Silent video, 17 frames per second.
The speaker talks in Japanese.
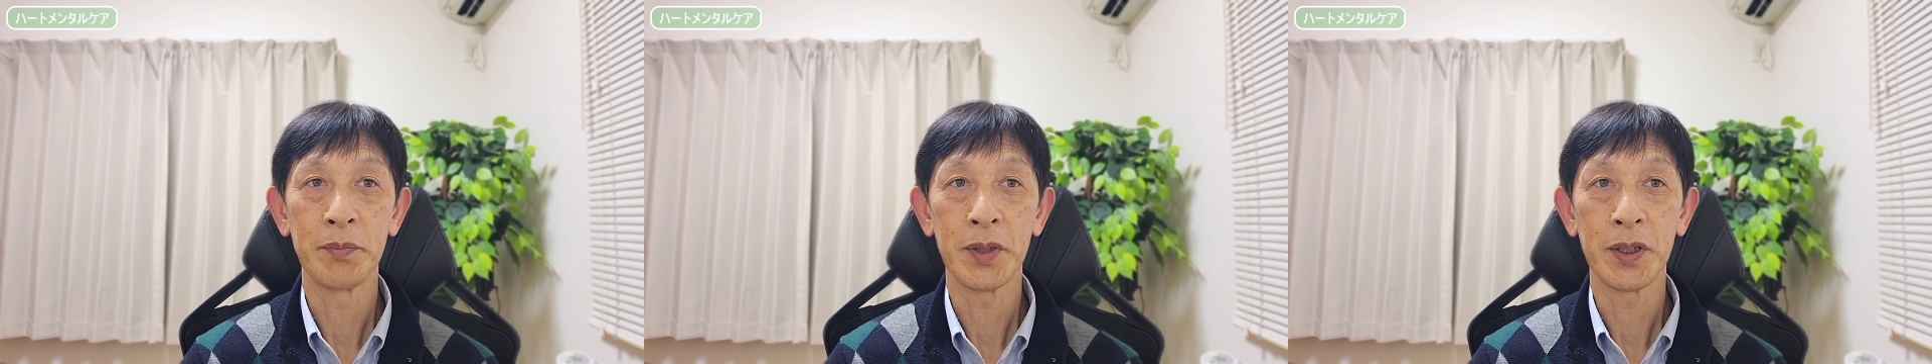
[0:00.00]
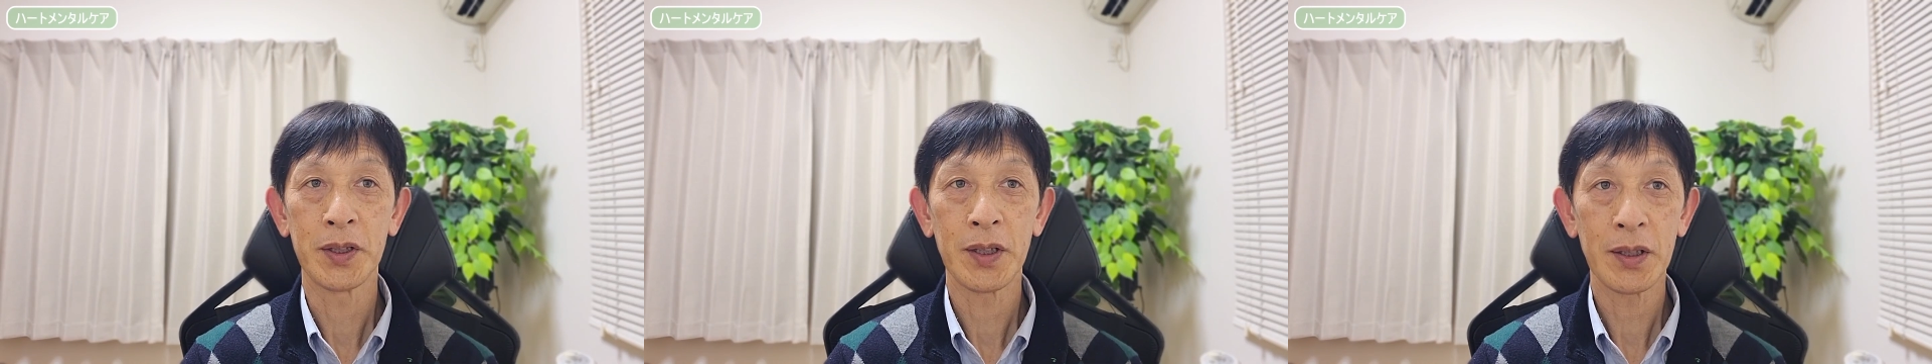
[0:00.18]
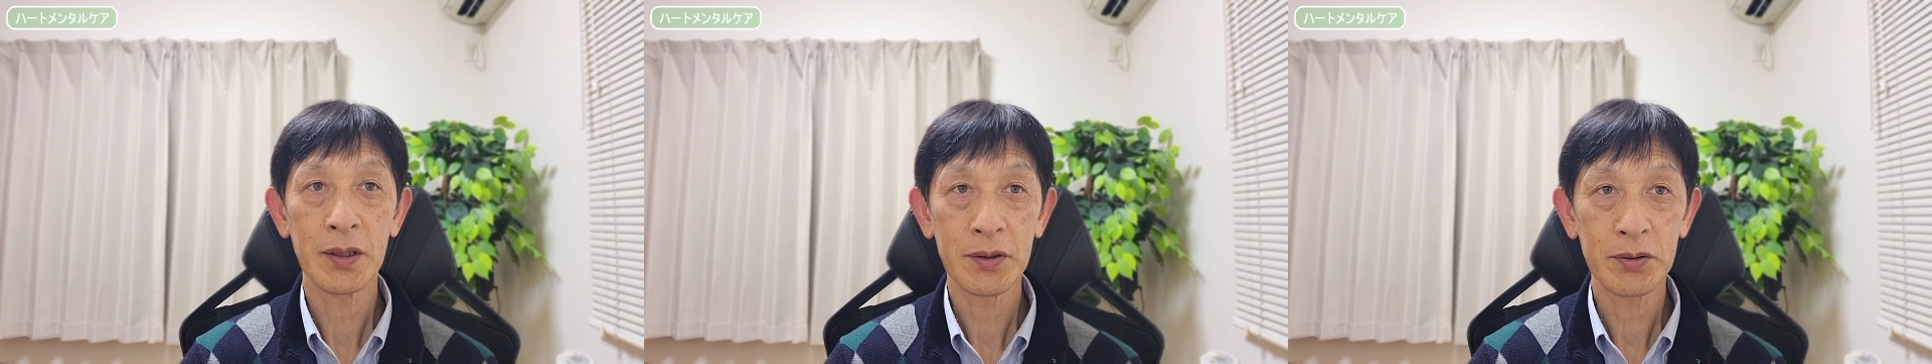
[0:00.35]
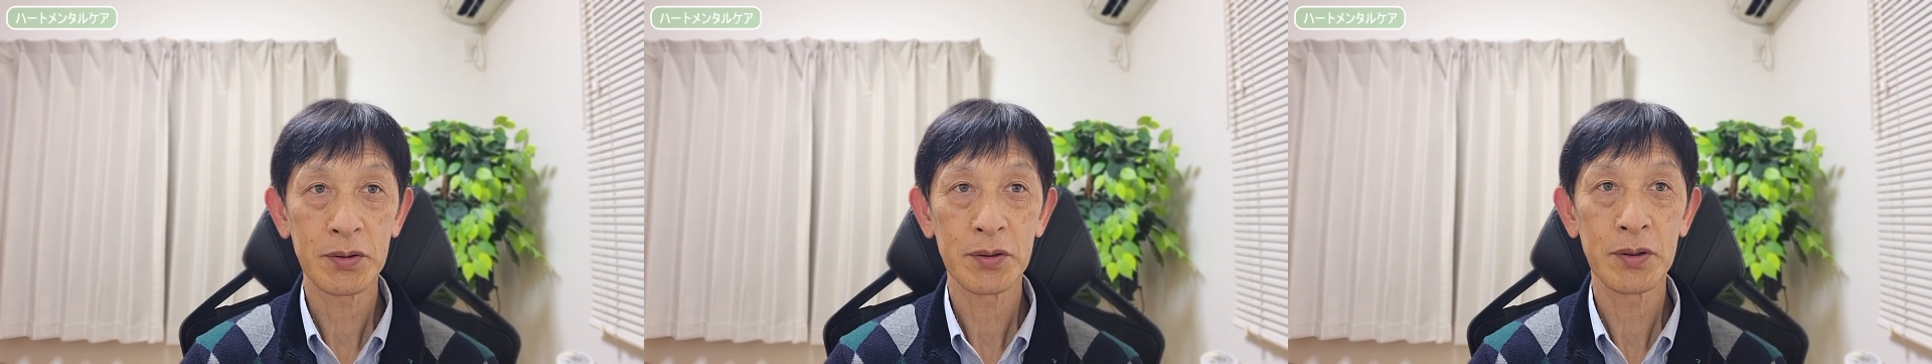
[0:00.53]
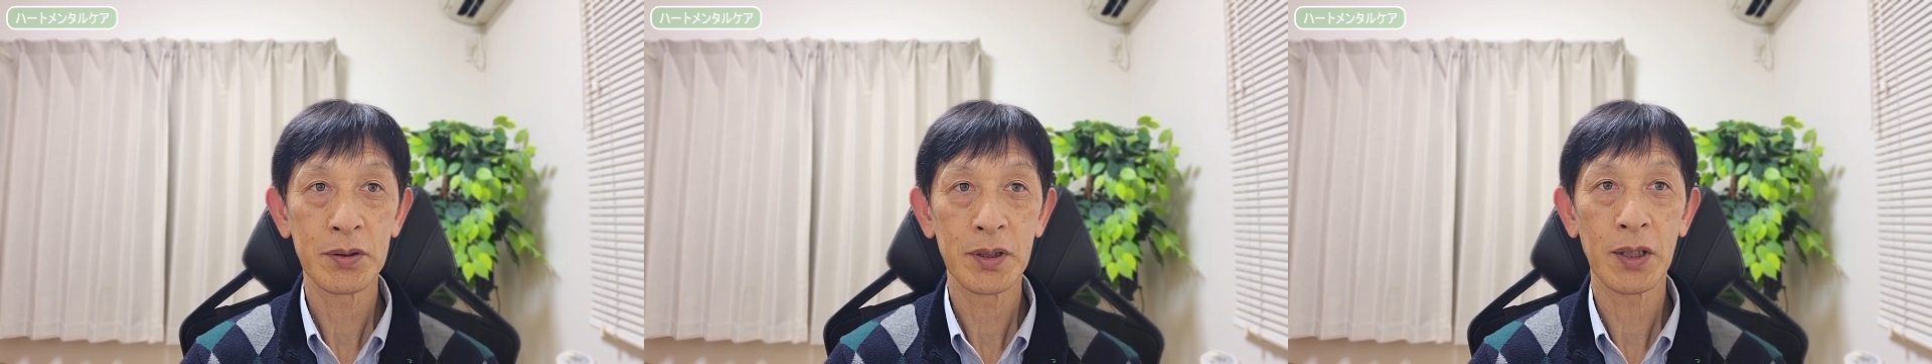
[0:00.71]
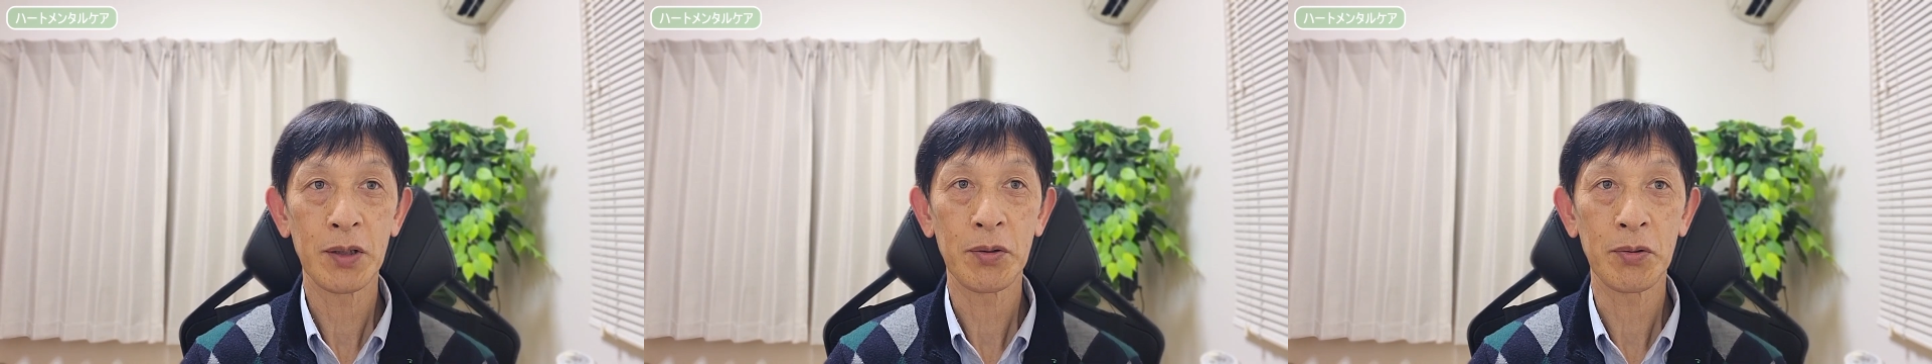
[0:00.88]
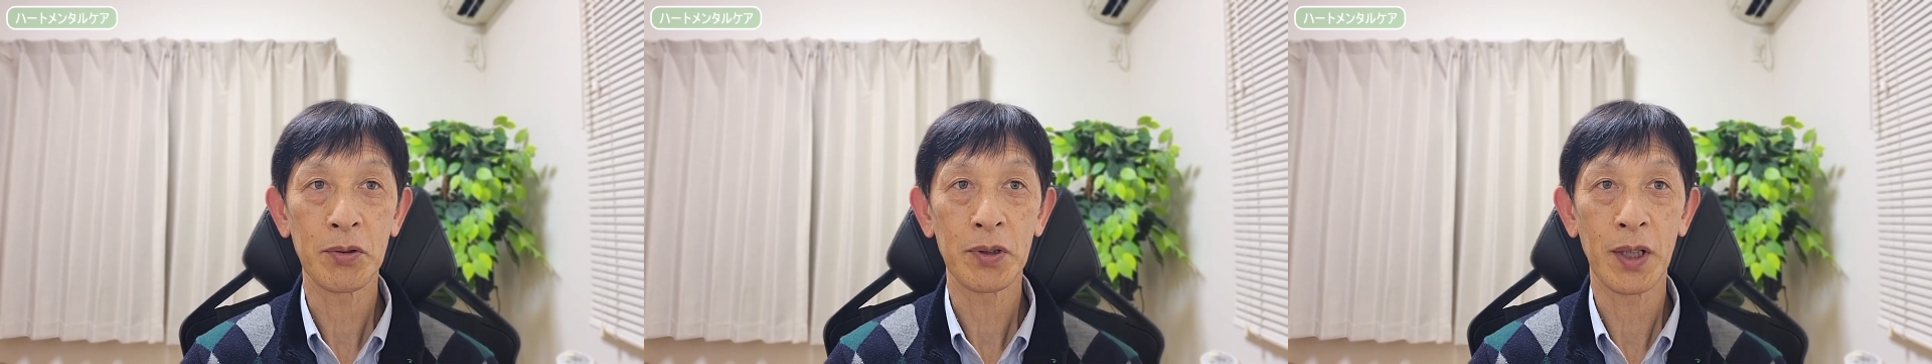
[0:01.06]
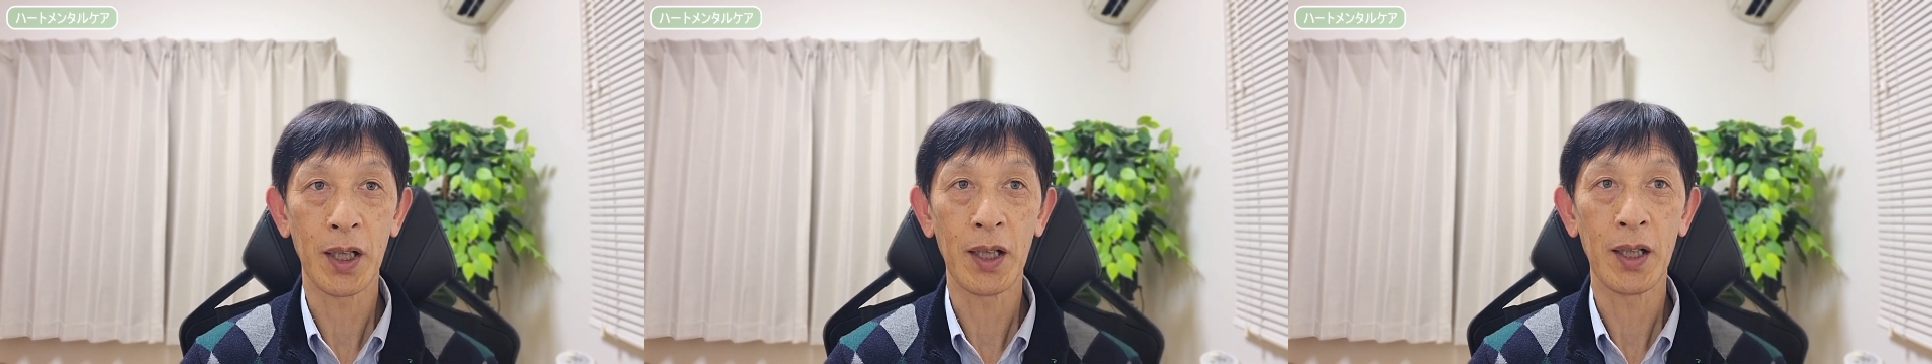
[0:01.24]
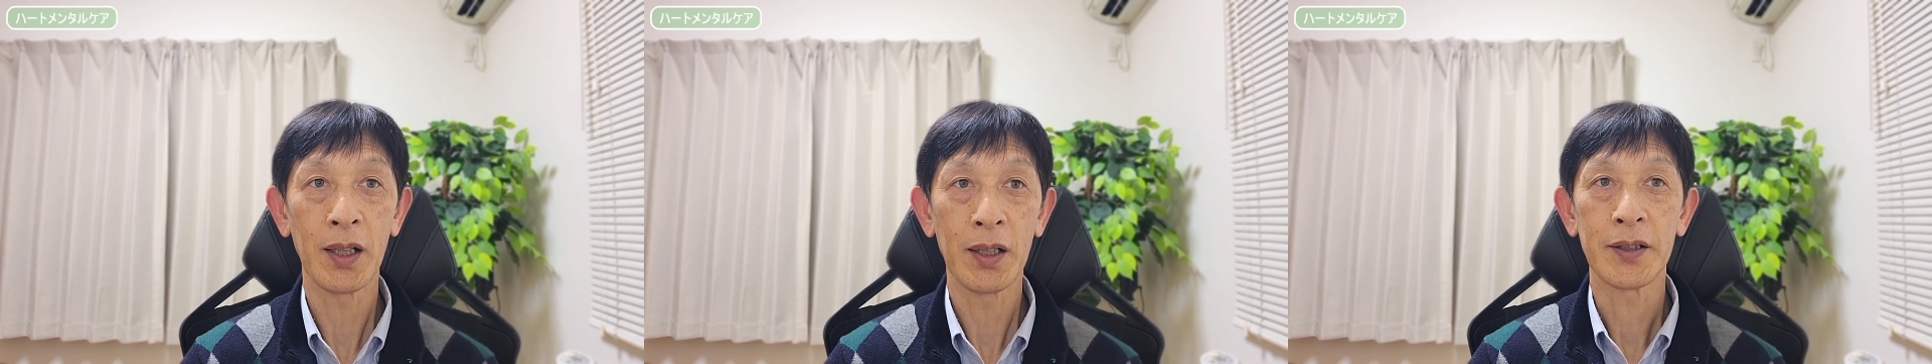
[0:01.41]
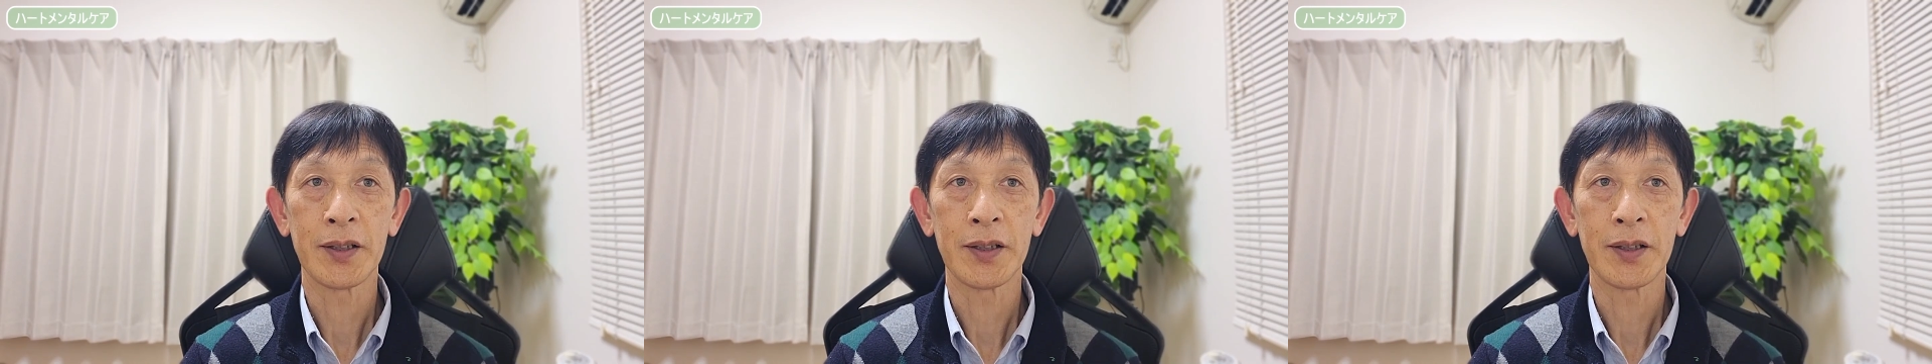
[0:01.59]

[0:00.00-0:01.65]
味覚だとか